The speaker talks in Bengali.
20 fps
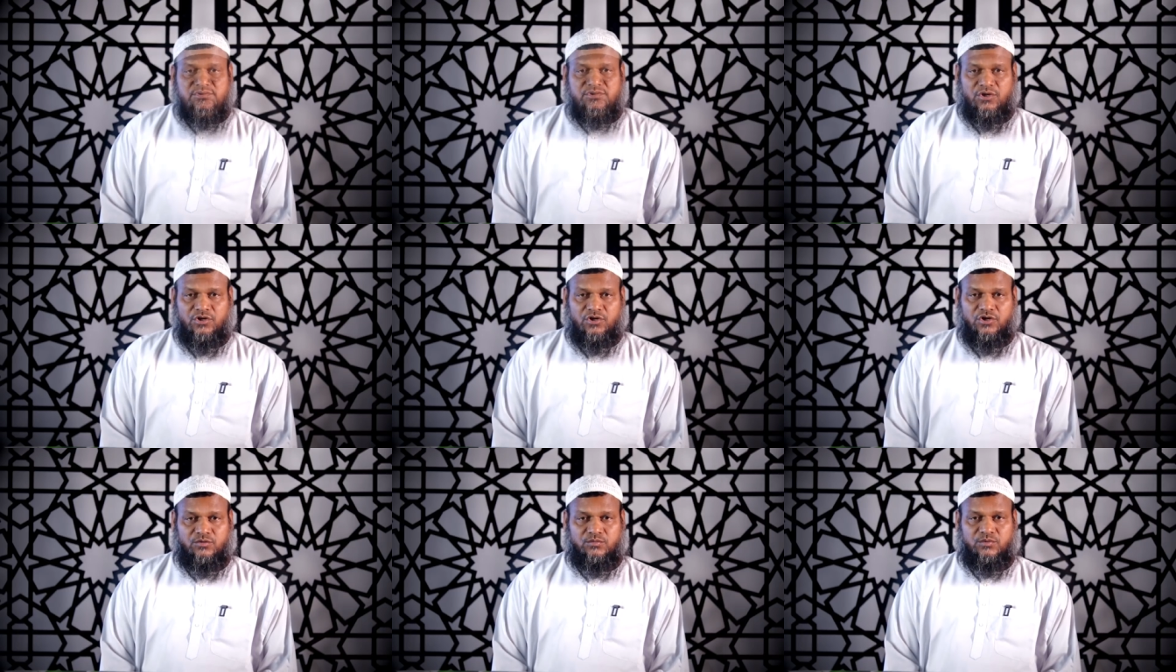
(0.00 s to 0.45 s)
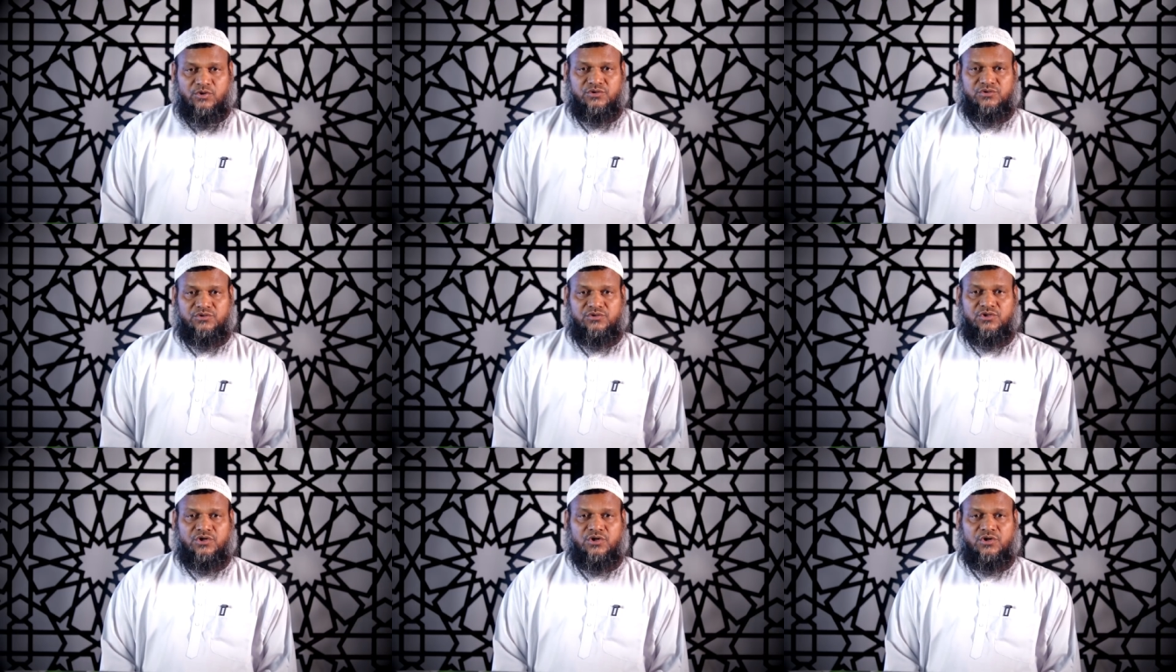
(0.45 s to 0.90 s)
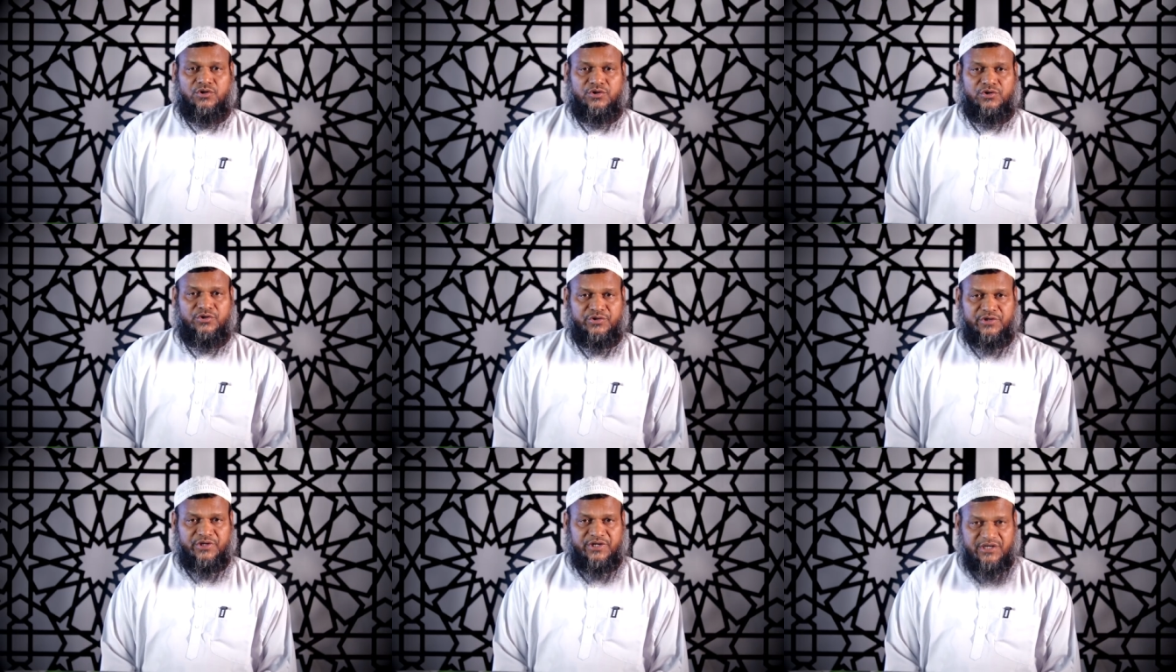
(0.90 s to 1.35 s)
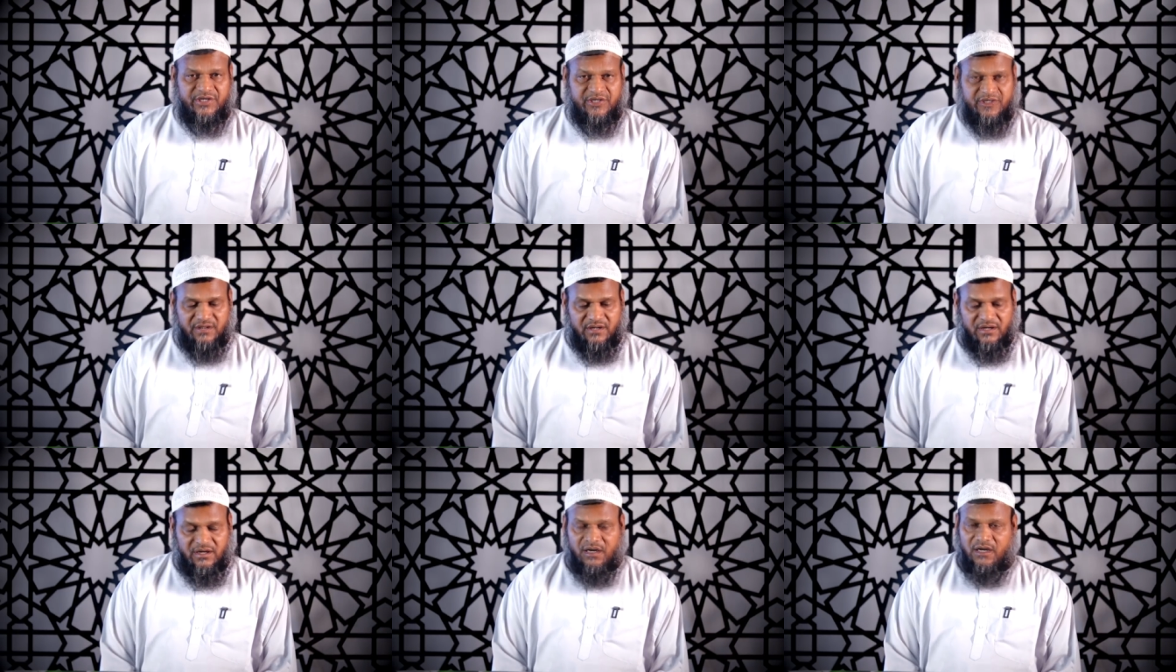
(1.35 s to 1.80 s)
দলবদ্ধ হয়ে
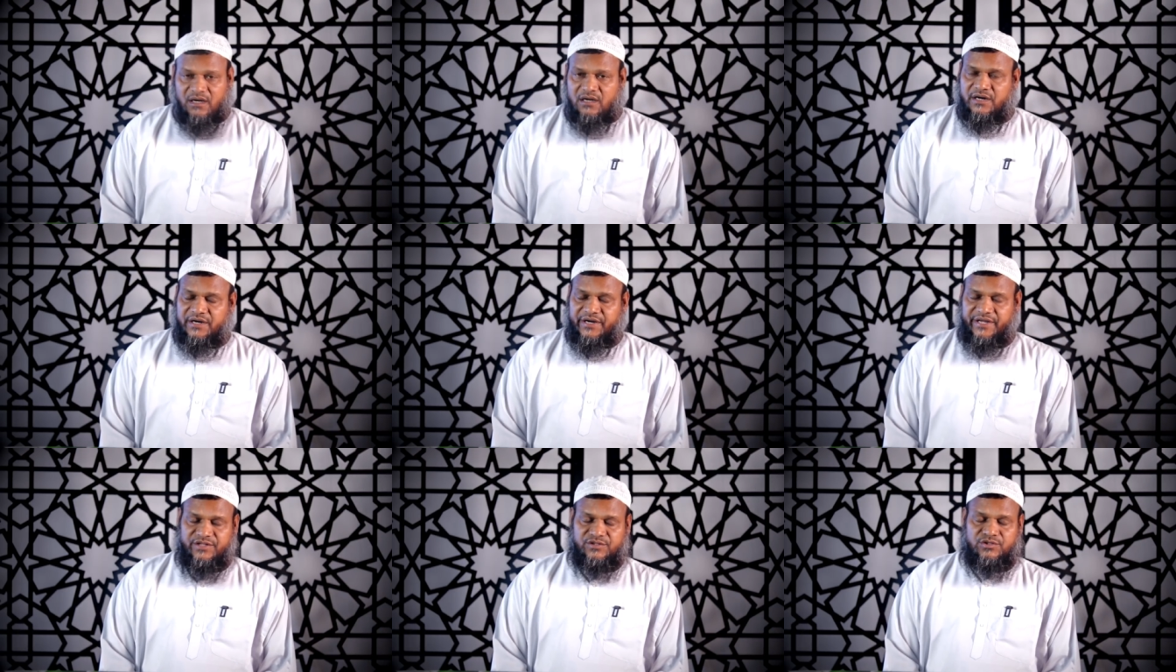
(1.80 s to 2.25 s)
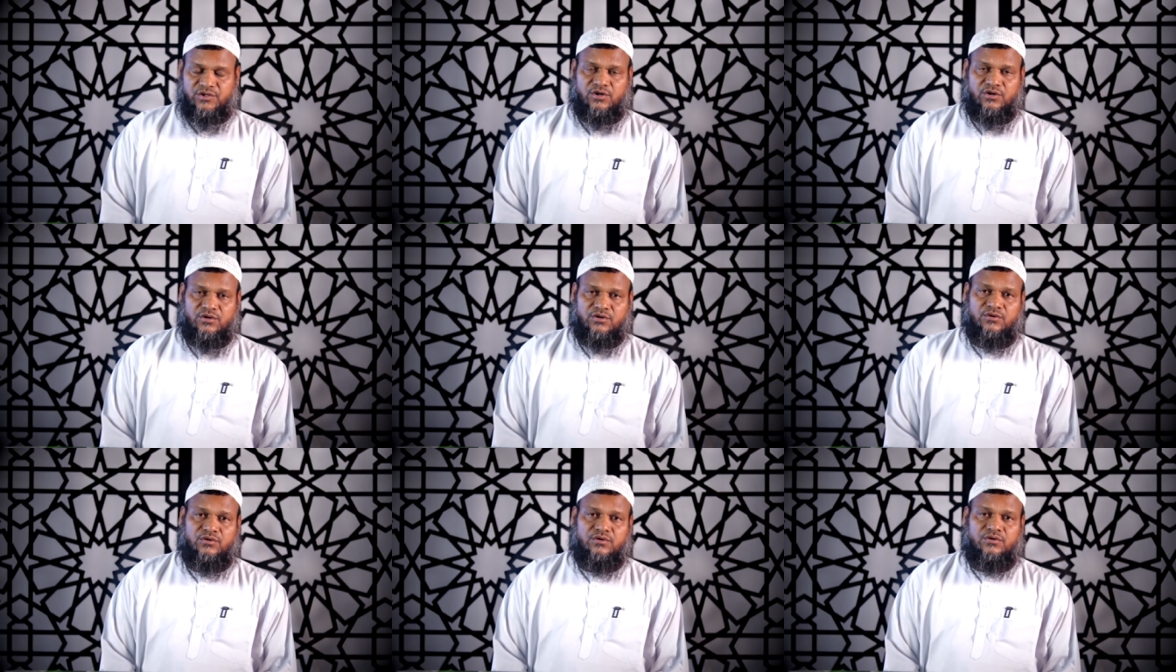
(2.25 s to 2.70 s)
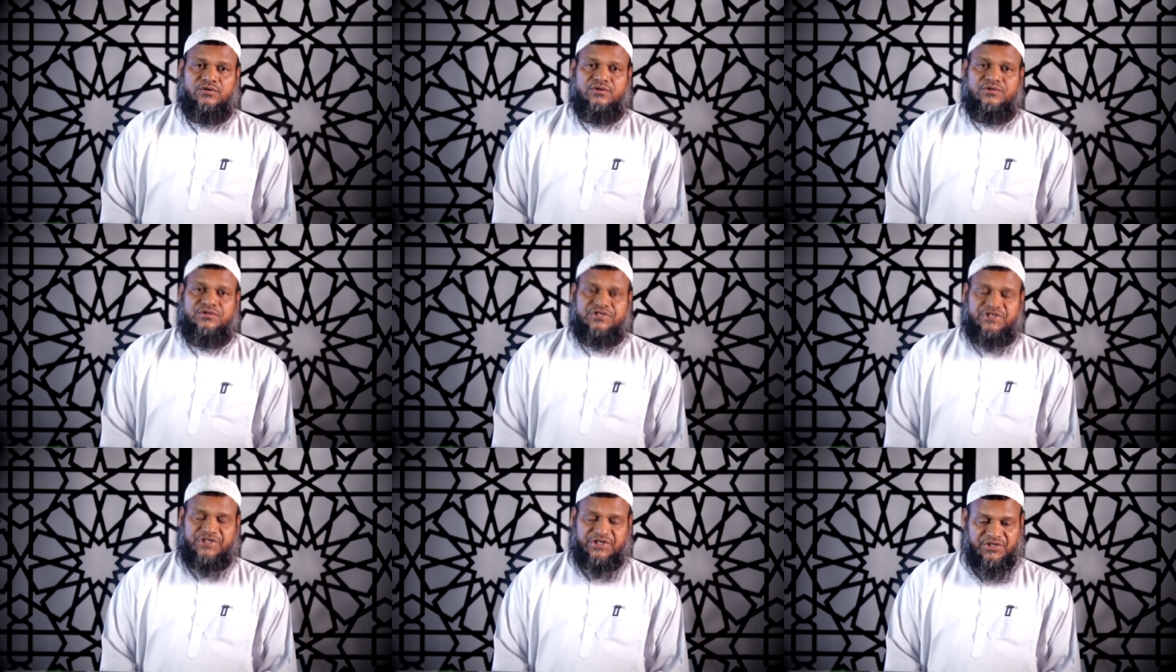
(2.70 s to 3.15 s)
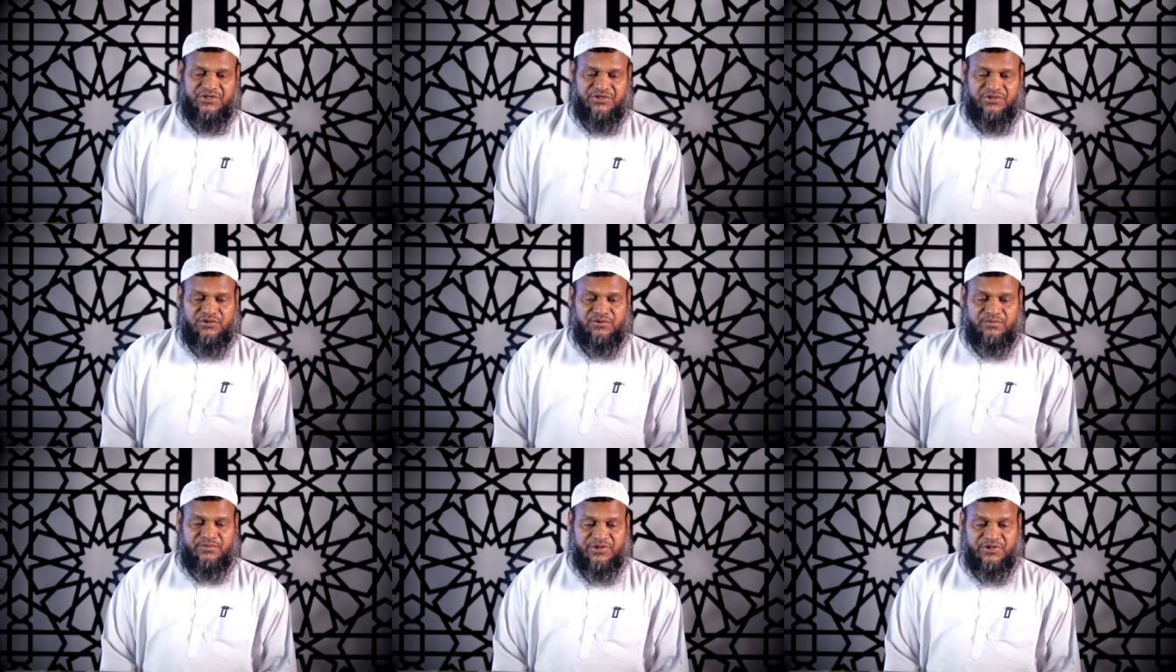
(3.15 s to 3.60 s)
আঁকড়ে ধরো
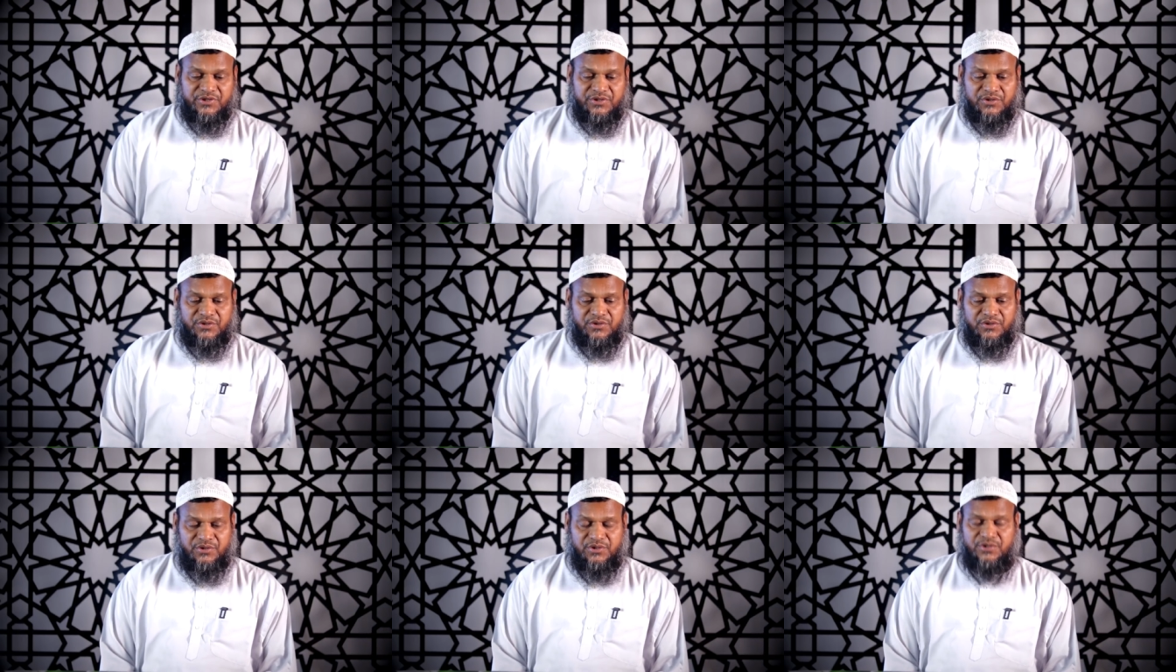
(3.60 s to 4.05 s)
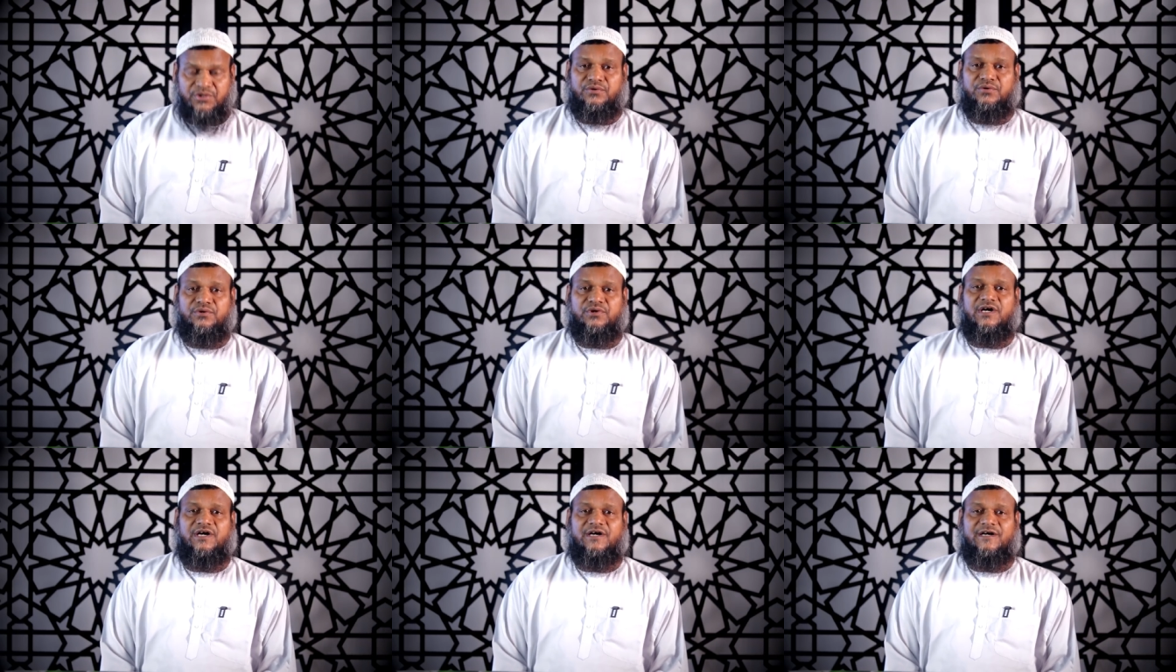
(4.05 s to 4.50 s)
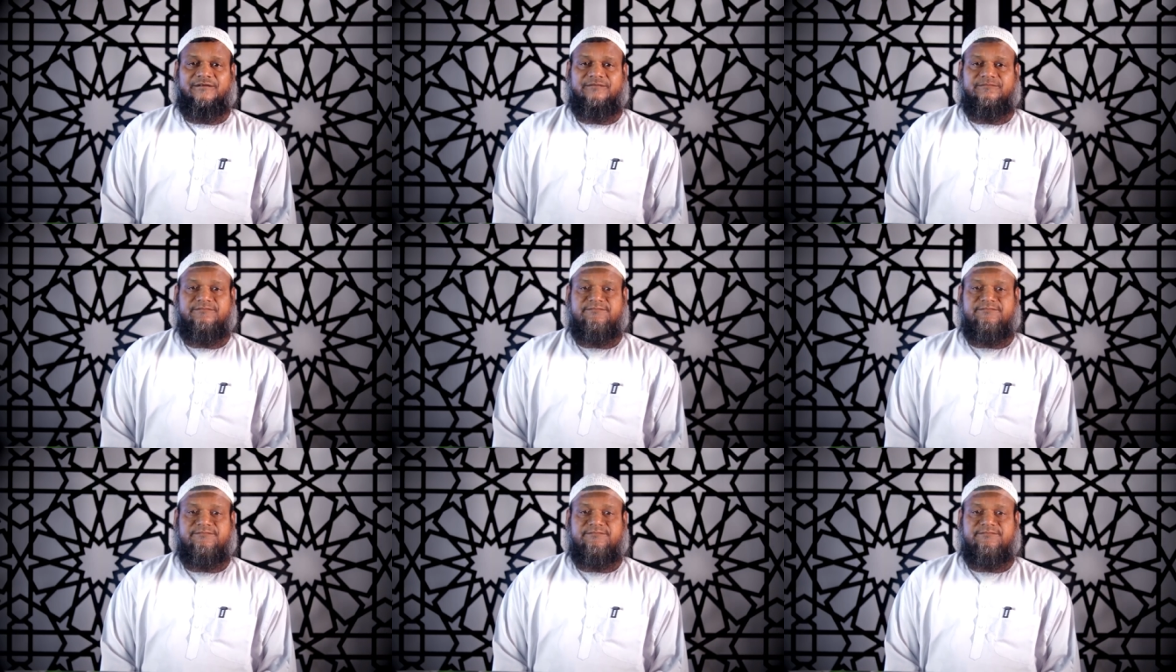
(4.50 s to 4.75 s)
ছিন্ন ভিন্ন হয়েও না